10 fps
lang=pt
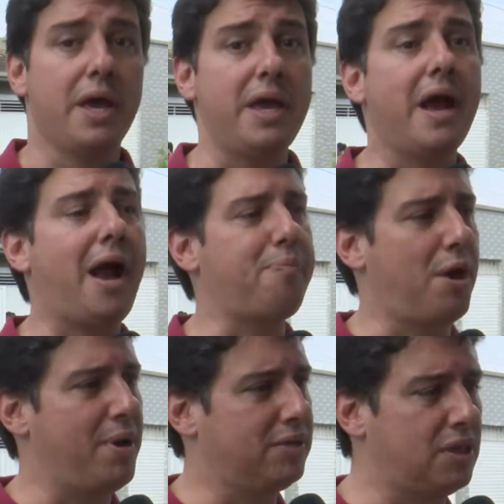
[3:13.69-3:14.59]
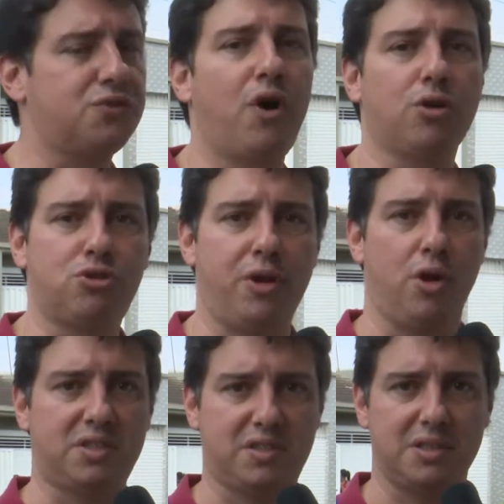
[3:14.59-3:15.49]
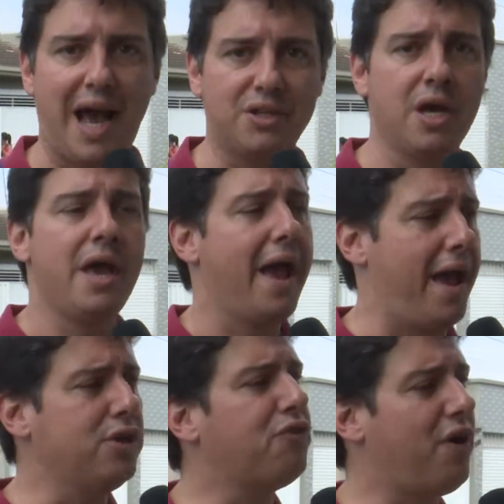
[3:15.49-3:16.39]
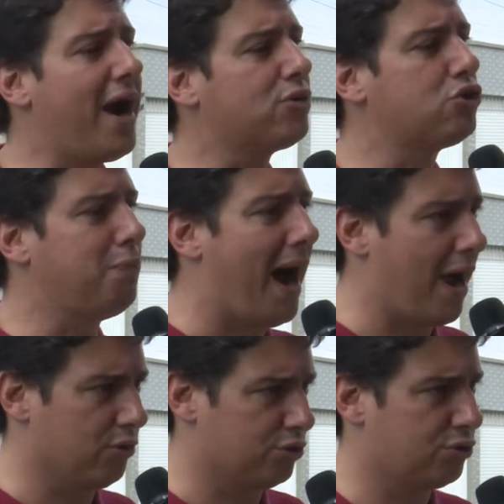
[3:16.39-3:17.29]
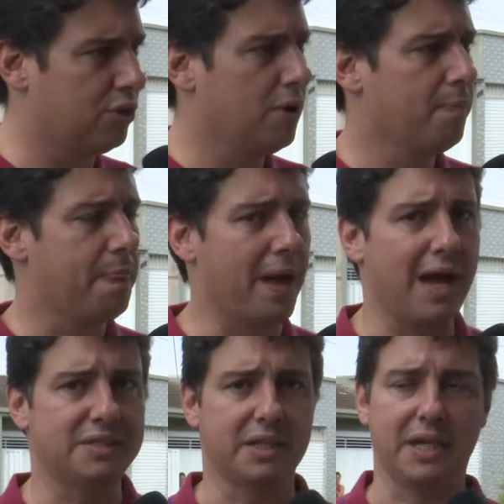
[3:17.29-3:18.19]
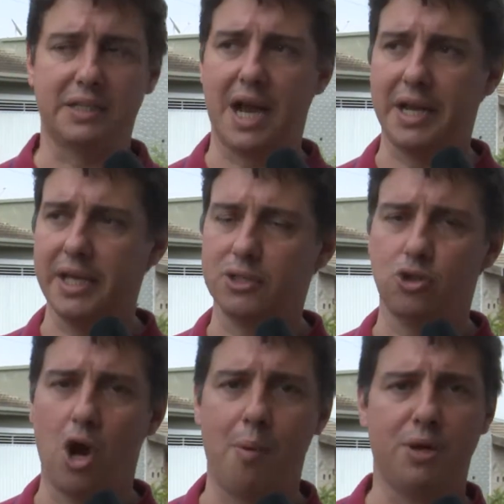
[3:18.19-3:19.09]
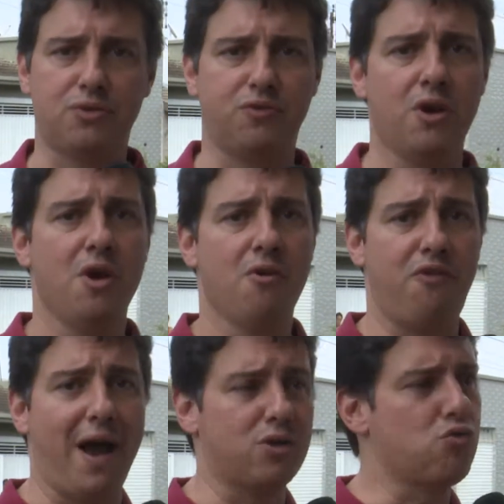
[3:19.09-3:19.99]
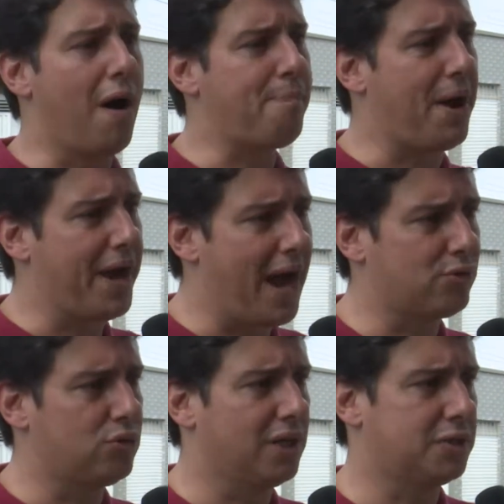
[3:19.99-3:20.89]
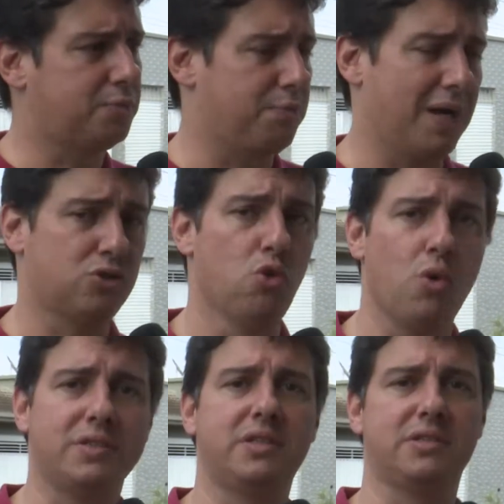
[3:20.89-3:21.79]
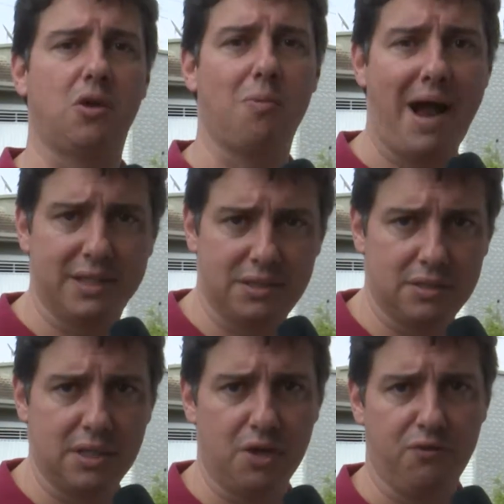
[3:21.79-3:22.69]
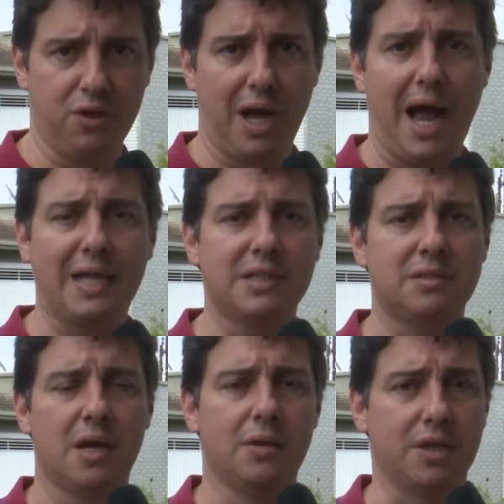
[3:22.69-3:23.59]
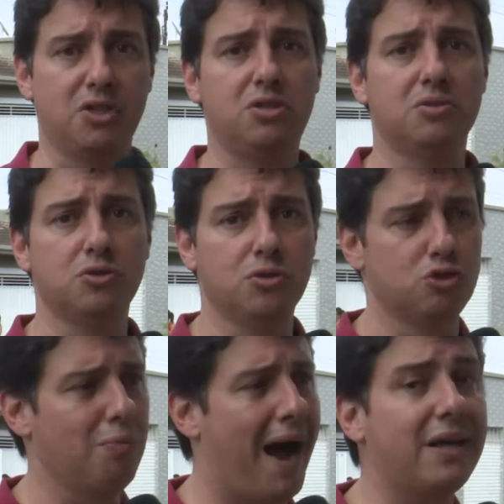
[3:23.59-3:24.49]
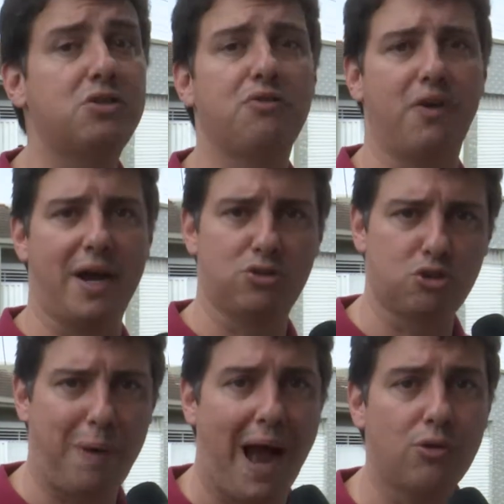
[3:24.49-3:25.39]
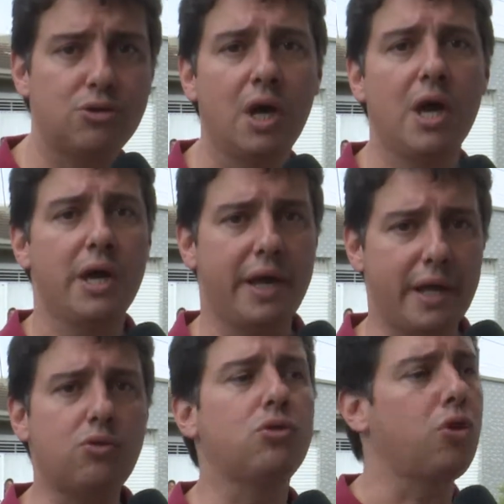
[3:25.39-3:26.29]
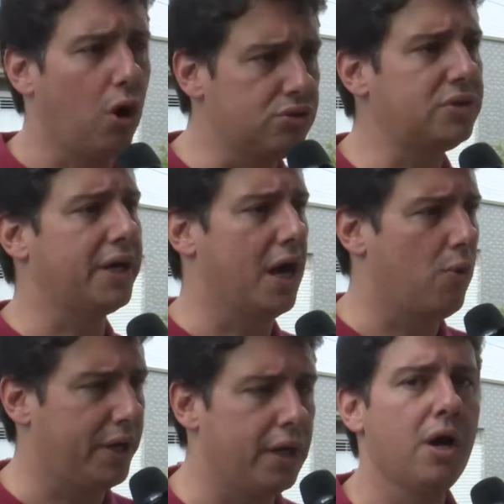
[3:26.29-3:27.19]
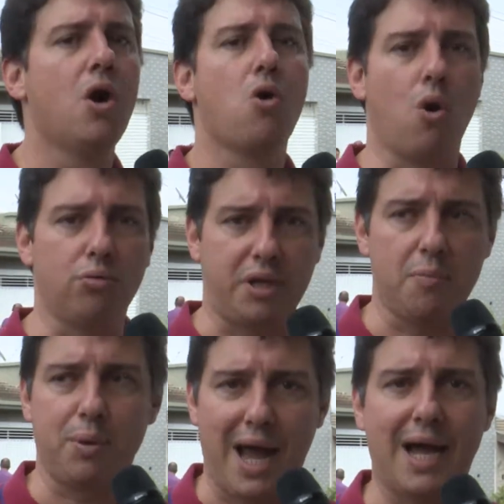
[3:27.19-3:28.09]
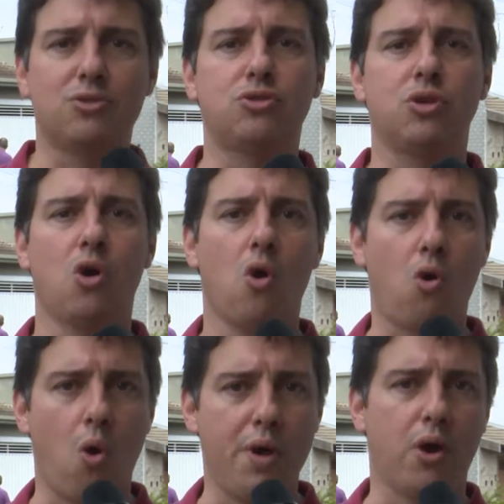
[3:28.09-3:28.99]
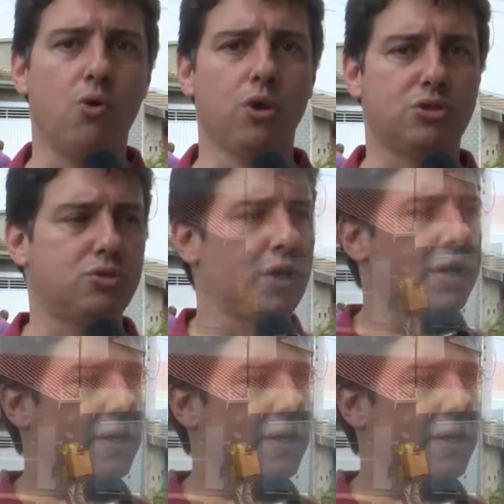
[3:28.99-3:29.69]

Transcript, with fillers: em recapeamento asfáltico em nossa cidade, em diversos bairros. Né? A Secretaria de Obras faz um apanhado das as ruas que estão mais danificadas, né, de, dos mais diversos bairros, e todos serão aí contemplados com recursos